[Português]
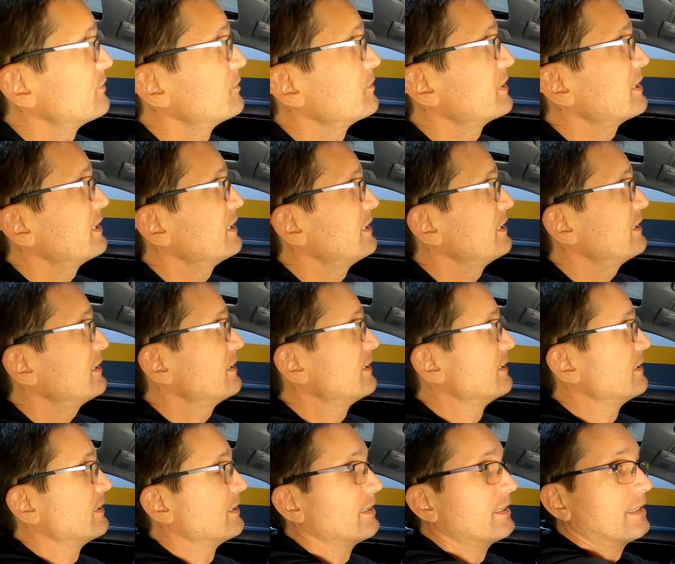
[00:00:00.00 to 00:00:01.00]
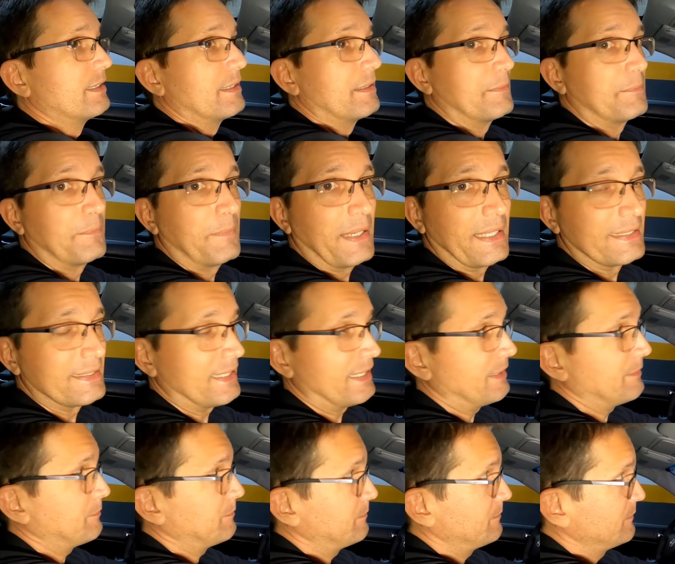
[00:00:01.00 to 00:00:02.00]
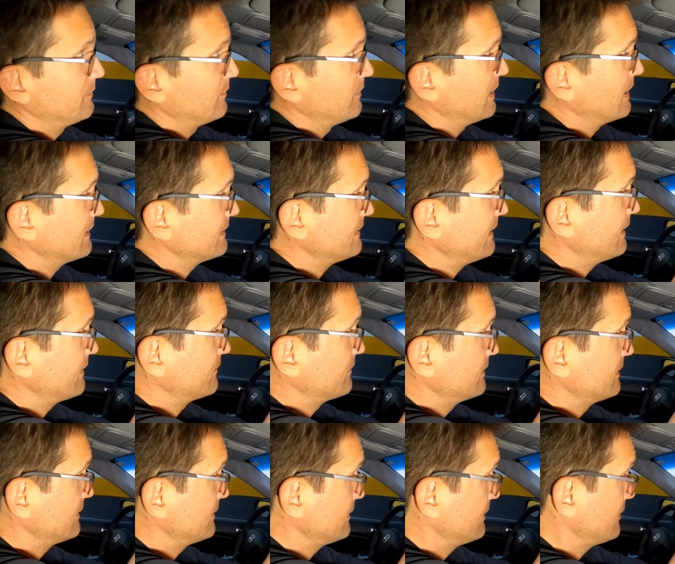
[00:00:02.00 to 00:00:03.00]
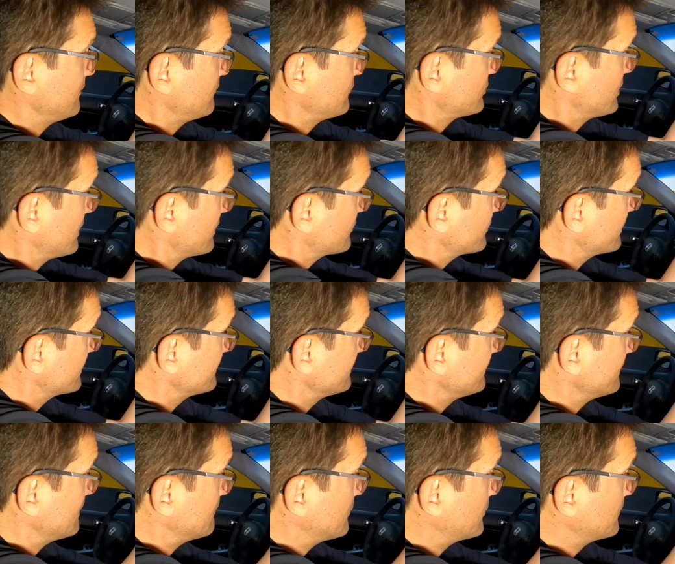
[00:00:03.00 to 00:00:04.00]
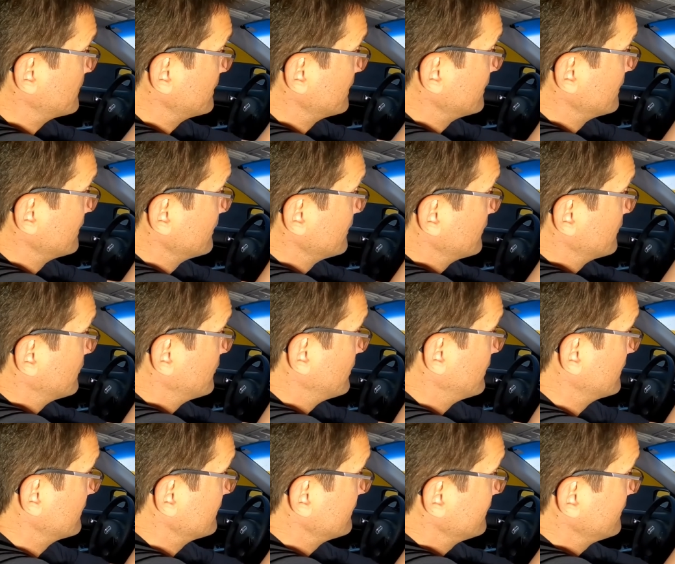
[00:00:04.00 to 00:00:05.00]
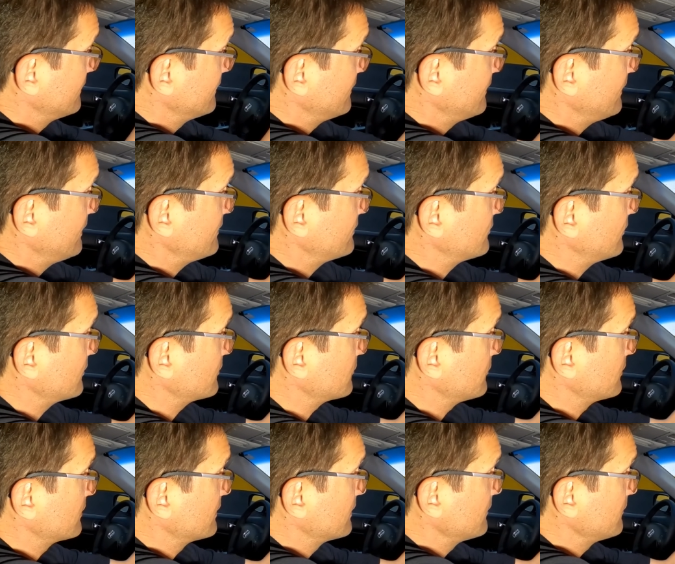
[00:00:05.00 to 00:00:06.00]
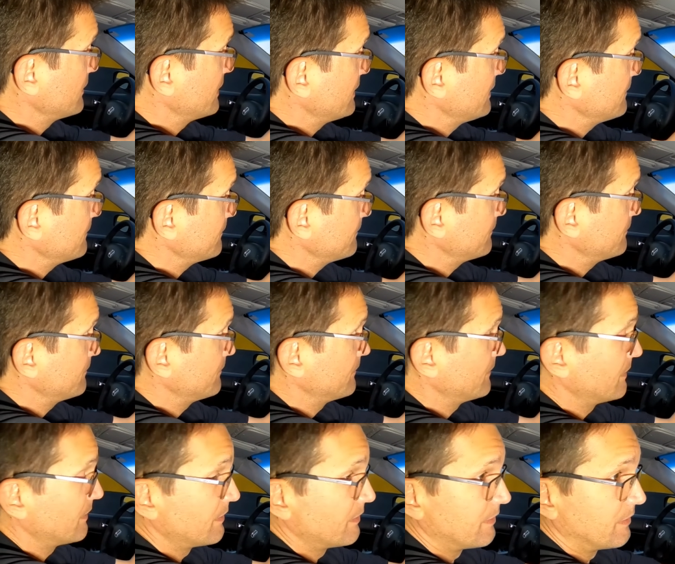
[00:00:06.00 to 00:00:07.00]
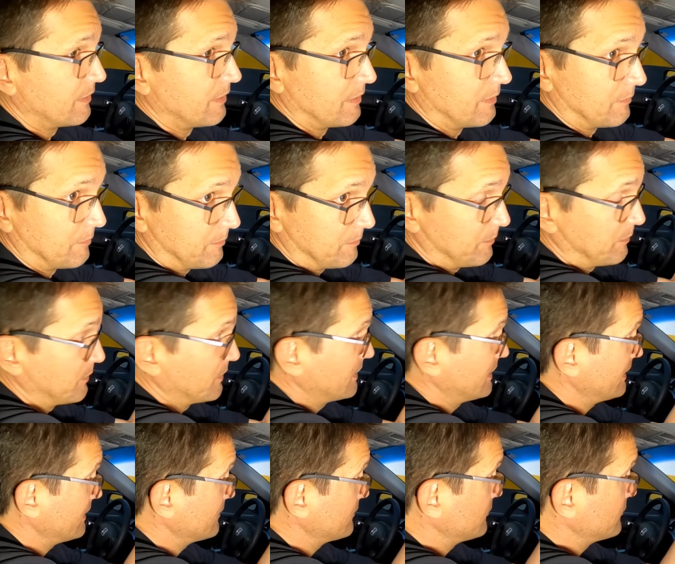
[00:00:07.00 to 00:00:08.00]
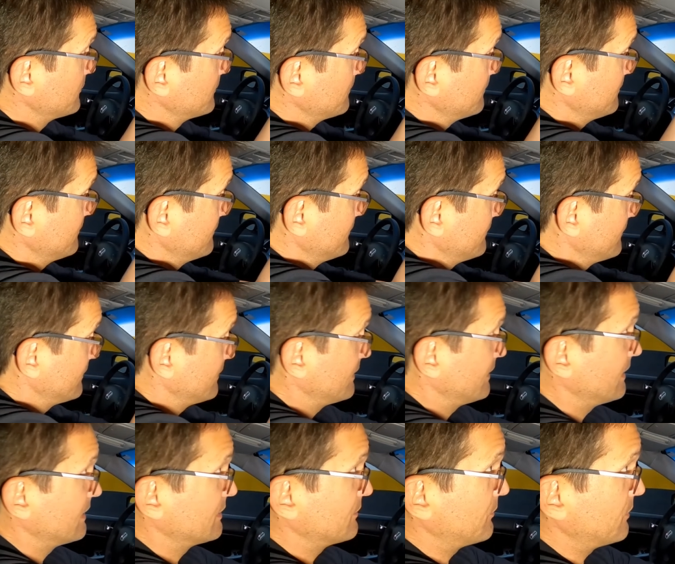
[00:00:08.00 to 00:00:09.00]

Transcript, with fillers: vão querer passar no lugar certo, né? Eu já acho que assim tá bom. Ó, é só ir colocando ele por dentro das